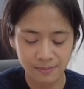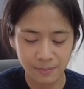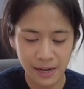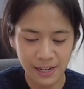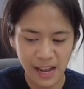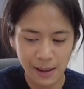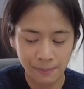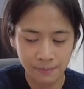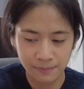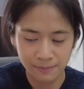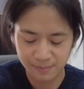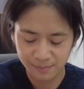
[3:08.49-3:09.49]
พัร์ทไทม์
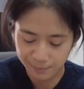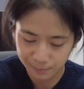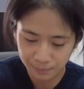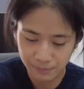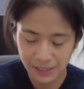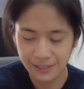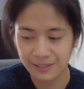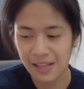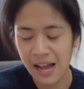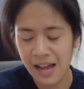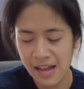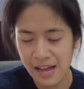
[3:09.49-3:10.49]
บาริส
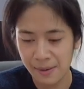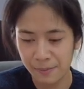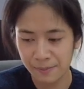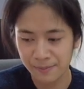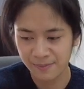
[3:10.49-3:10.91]
ต้าแบบ